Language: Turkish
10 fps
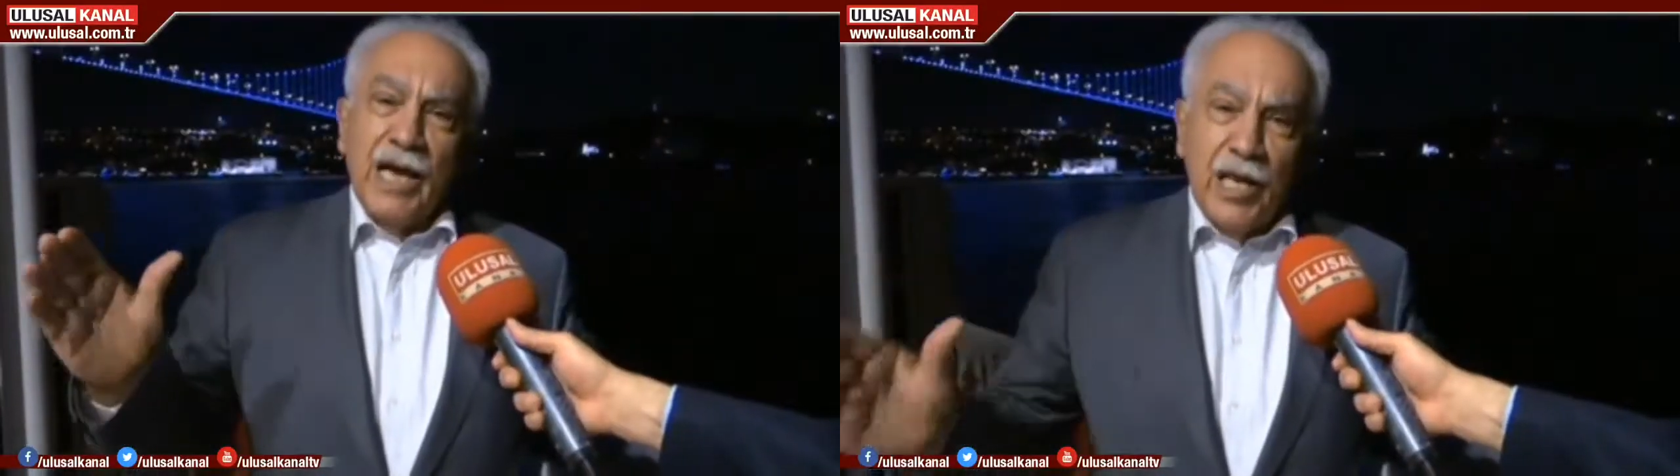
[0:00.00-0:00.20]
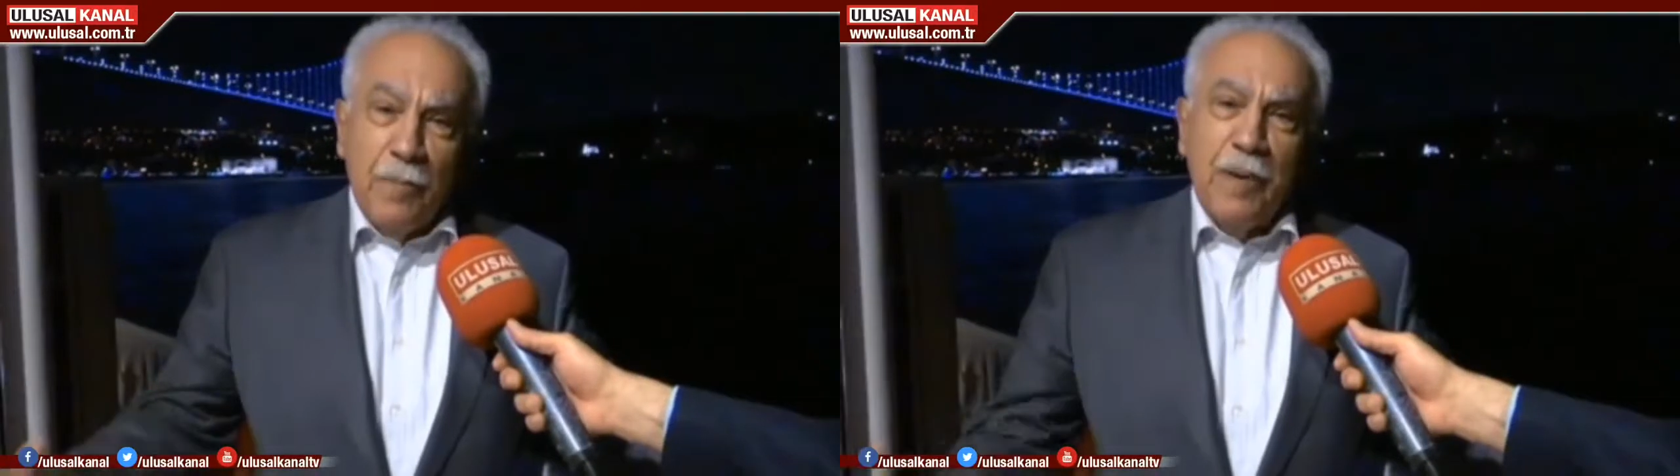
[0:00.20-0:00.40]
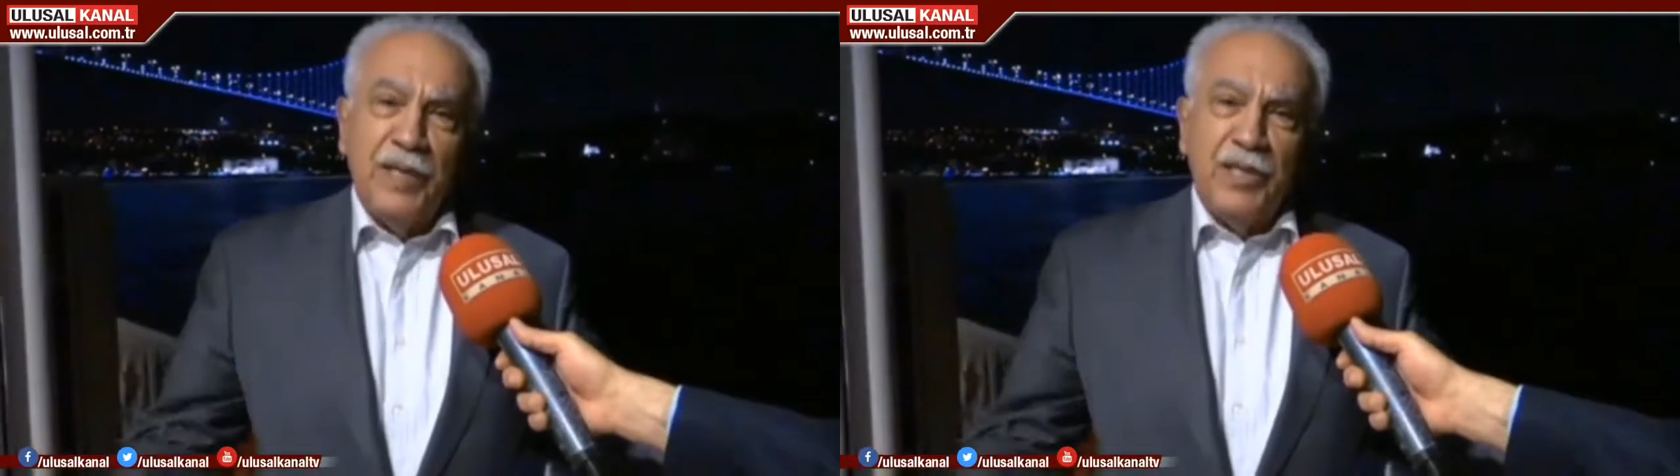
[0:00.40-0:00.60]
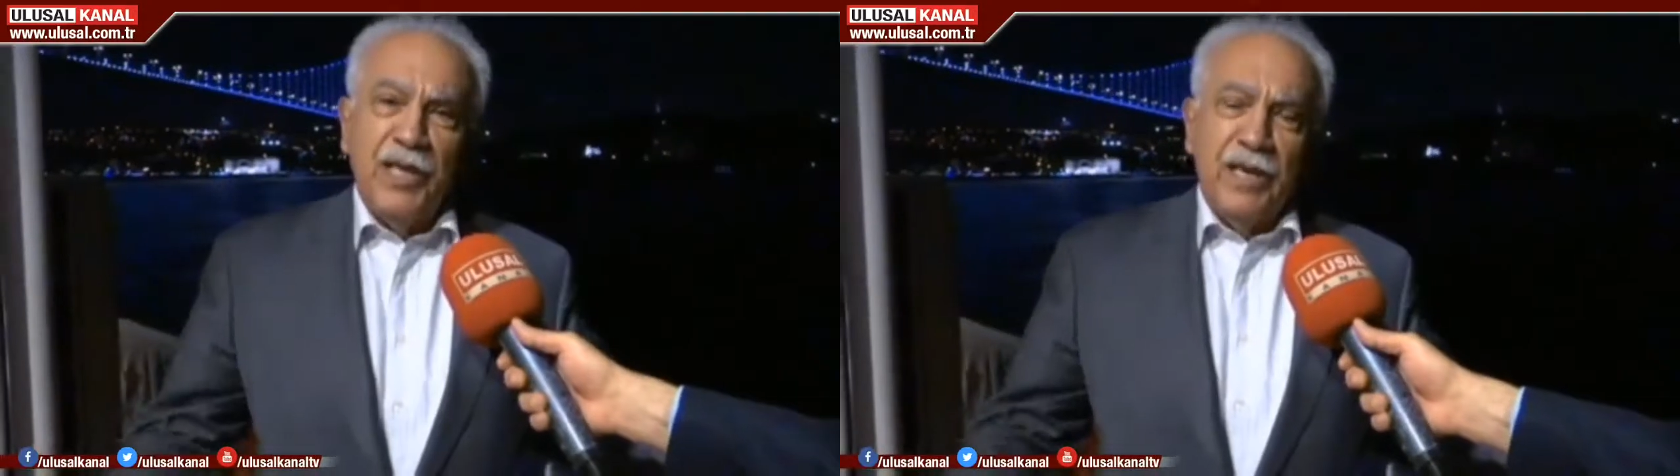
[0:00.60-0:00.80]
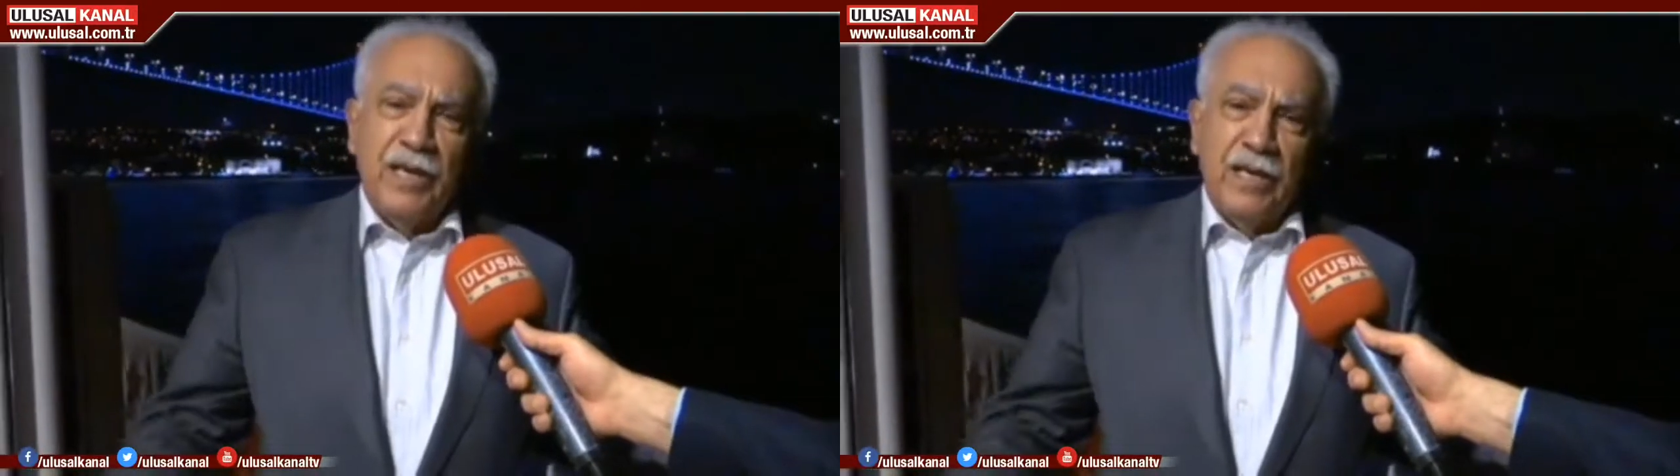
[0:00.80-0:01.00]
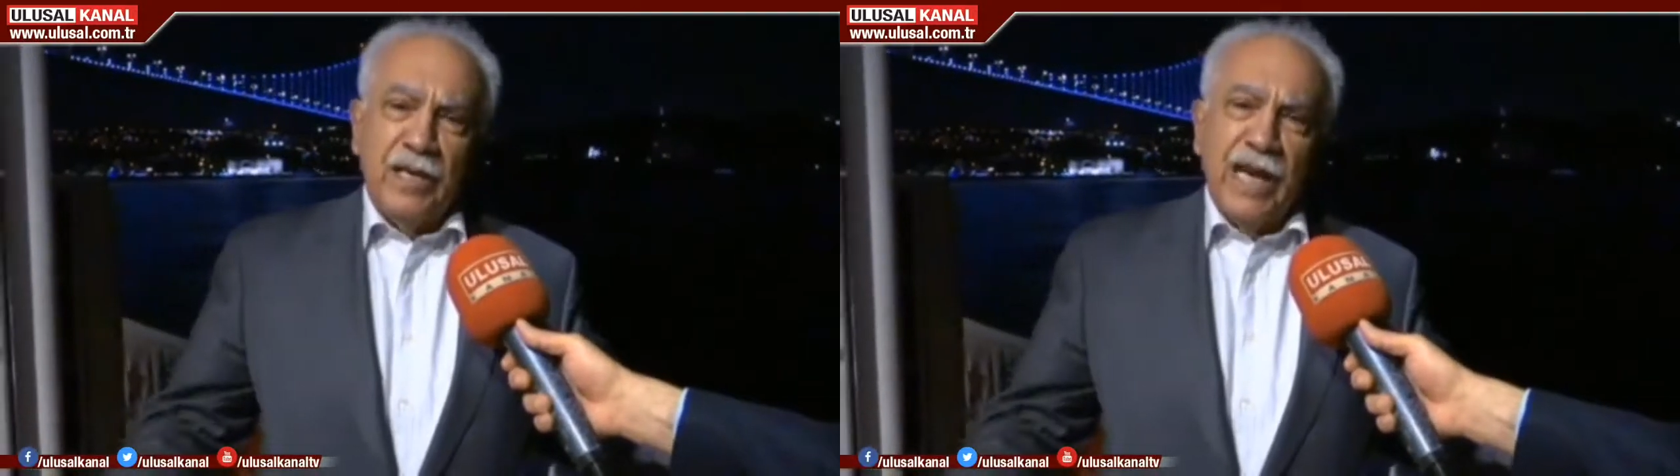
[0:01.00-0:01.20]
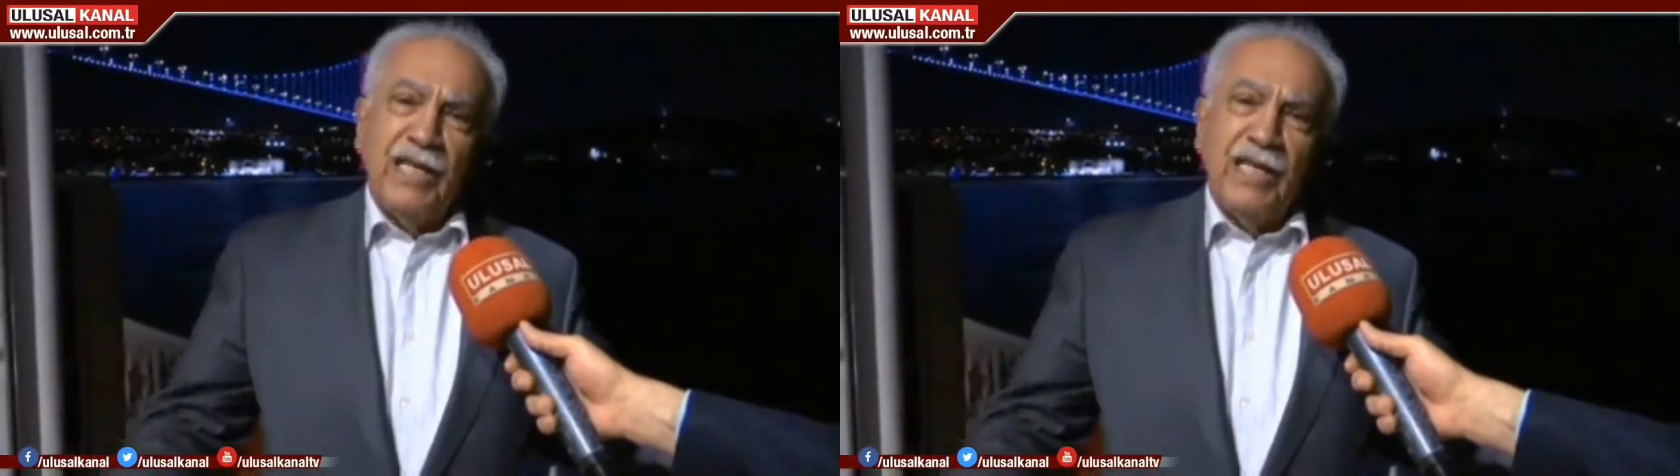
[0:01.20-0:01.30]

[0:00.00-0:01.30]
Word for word: sert tepki geldi.